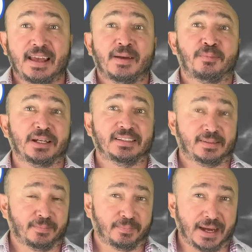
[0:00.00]
Pues
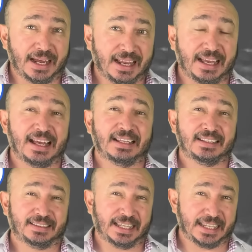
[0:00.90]
va a
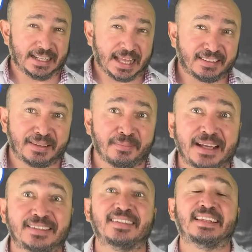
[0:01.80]
rellenarse
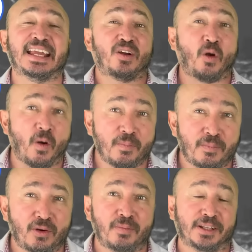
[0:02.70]
más este
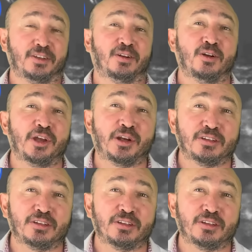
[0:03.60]
combo meteorológico,